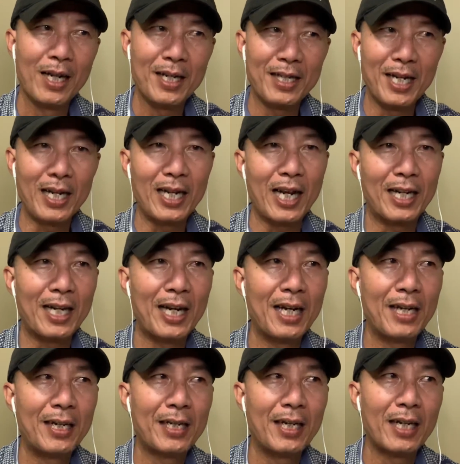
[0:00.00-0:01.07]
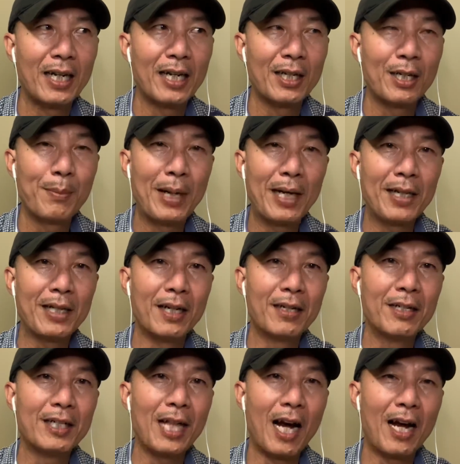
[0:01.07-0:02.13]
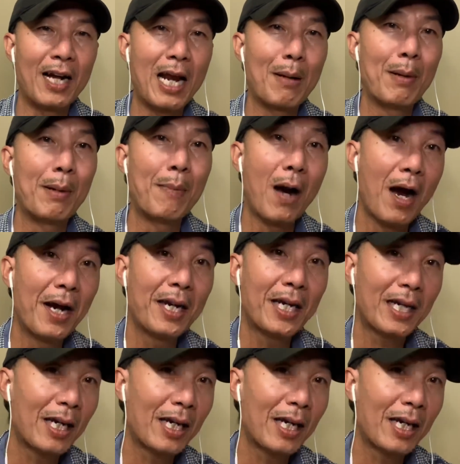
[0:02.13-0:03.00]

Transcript: nhất là khi à, nó biết những người thợ nào mà mới á